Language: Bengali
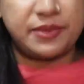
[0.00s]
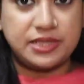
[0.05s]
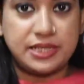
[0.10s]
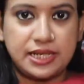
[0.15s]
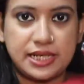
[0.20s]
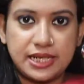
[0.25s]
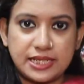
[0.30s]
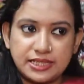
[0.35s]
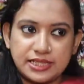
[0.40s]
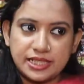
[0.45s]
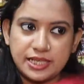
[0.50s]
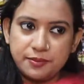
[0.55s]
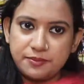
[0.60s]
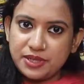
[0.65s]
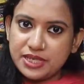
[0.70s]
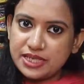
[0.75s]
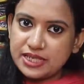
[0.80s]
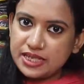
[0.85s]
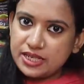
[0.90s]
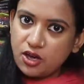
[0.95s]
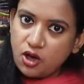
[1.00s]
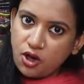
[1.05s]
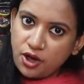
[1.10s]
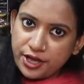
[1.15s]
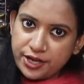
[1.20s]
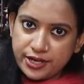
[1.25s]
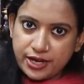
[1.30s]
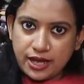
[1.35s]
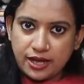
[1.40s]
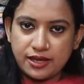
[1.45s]
আমাদের এখান থেকে বিক্রি
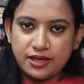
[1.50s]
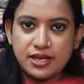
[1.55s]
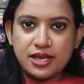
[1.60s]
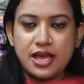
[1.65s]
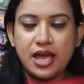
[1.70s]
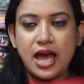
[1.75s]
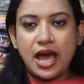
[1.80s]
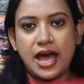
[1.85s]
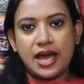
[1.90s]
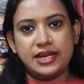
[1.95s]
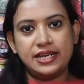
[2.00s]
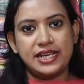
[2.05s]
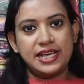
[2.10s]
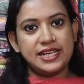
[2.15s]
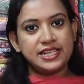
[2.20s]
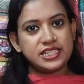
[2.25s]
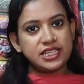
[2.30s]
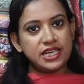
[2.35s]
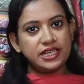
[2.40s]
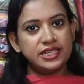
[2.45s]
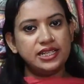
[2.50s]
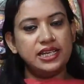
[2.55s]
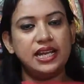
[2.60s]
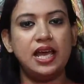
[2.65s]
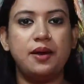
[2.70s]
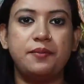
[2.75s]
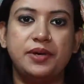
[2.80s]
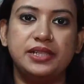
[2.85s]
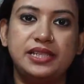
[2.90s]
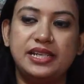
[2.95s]
হয় না আর এসে
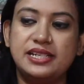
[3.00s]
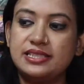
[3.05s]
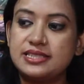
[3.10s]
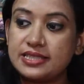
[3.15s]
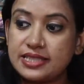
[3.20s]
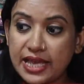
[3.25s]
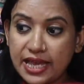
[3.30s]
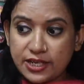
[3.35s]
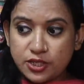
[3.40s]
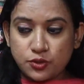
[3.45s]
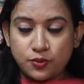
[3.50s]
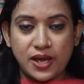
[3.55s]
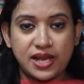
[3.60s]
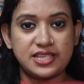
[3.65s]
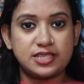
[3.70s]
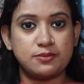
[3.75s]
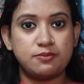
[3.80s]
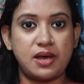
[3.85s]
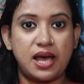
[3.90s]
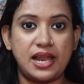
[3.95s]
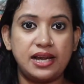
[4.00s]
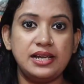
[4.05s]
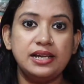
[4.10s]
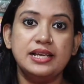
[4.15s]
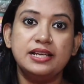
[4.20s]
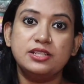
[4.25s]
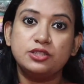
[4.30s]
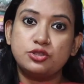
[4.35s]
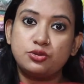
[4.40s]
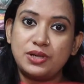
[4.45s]
নিলে আমাদের সেট ওয়াইজ মাল
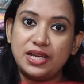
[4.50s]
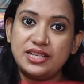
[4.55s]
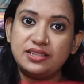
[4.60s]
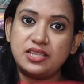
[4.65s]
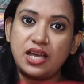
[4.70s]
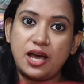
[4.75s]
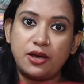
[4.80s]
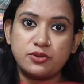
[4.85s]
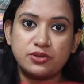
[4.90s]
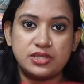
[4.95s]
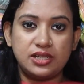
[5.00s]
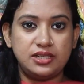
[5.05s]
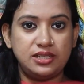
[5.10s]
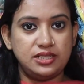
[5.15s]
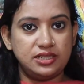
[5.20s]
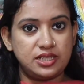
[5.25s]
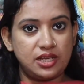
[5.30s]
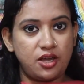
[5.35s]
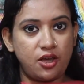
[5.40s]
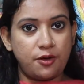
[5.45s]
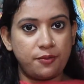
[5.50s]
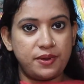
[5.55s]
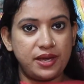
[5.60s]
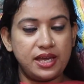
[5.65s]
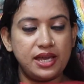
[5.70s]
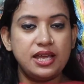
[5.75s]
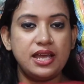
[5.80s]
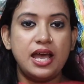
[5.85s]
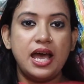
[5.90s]
থ্রি থাউজেন্ড নিতে হবে